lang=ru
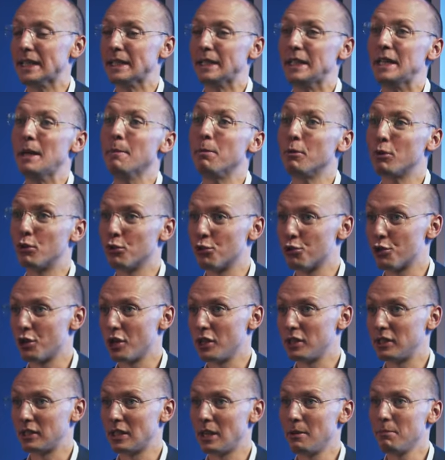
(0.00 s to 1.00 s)
не
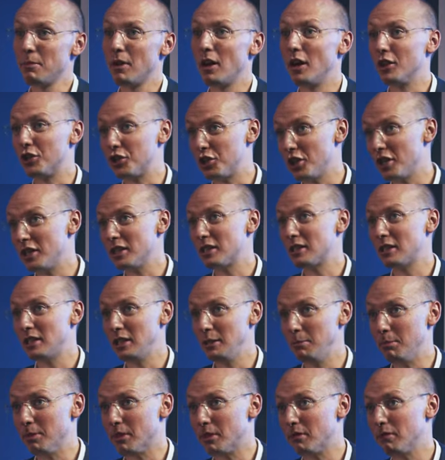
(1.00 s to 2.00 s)
погружаясь сам, а через
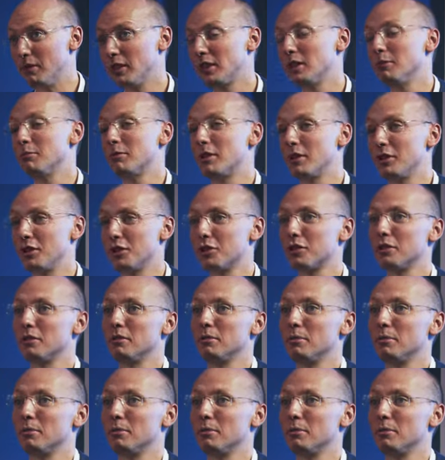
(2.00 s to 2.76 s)
слипера. В этом, конечно,